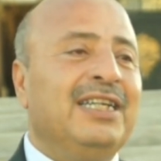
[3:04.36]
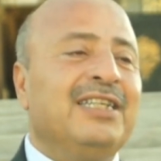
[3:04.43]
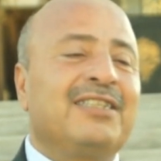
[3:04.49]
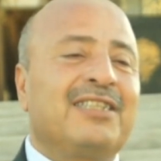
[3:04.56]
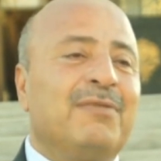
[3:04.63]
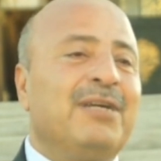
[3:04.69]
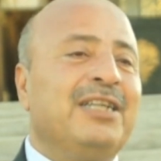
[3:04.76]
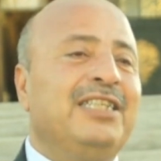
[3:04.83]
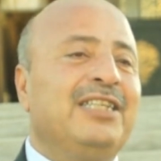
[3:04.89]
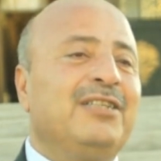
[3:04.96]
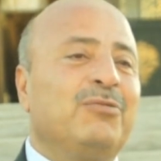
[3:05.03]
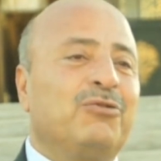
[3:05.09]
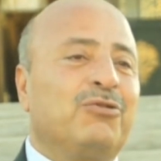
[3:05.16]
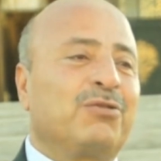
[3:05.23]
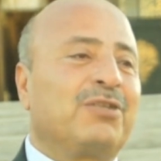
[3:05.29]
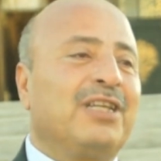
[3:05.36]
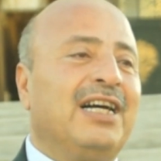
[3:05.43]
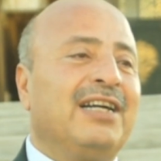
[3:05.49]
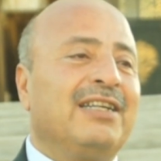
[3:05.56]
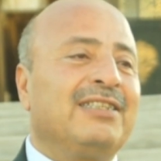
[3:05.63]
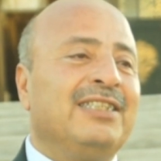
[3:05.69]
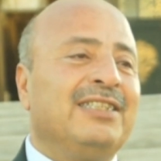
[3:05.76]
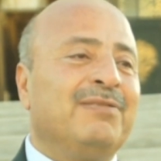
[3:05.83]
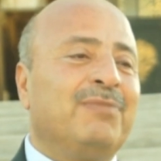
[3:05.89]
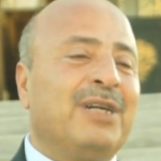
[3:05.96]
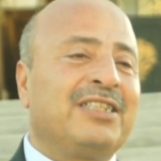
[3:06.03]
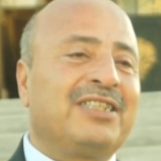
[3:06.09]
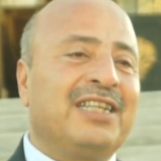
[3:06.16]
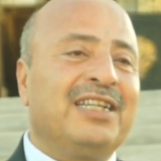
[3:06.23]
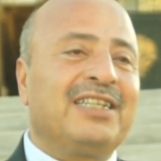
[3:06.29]
Sabah 7.30'da e,
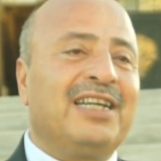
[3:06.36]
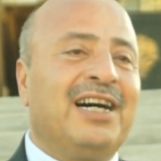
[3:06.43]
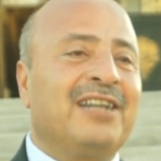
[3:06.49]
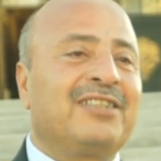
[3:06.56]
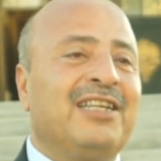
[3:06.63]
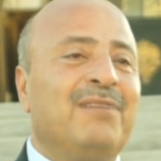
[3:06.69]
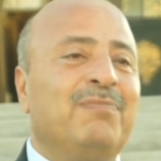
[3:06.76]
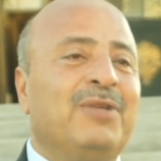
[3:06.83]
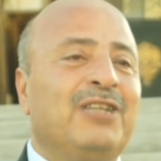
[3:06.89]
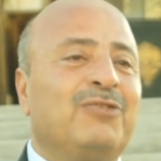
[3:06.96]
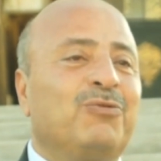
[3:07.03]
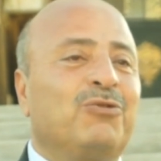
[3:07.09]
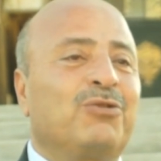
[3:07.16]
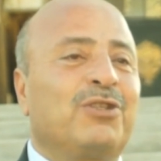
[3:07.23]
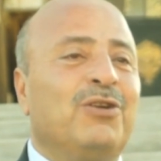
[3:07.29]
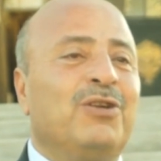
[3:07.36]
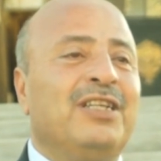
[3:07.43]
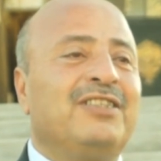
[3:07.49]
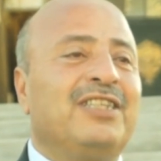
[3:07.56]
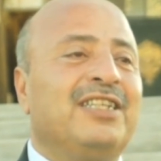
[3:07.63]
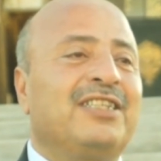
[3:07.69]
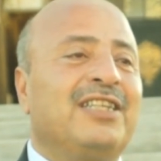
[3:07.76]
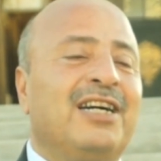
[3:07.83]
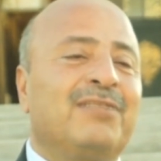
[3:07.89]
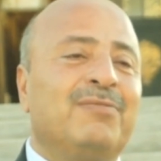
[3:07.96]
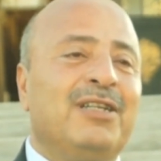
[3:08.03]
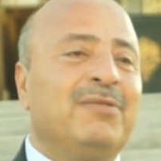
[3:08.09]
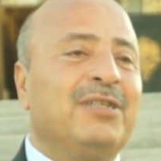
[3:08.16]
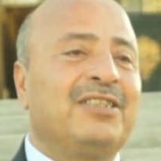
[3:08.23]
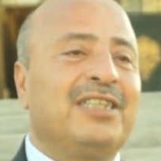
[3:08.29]
başlar, akşam 5.30'da öğrencileri
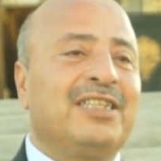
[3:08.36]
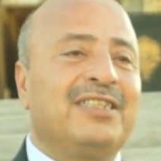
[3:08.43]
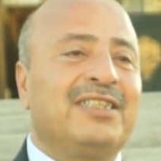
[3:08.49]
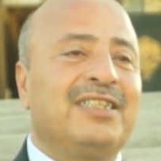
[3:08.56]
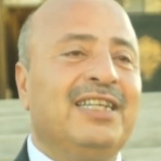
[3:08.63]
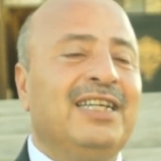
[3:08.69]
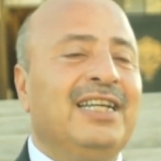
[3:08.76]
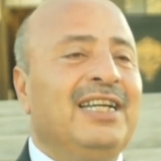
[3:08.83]
dağıtmaya başlarız.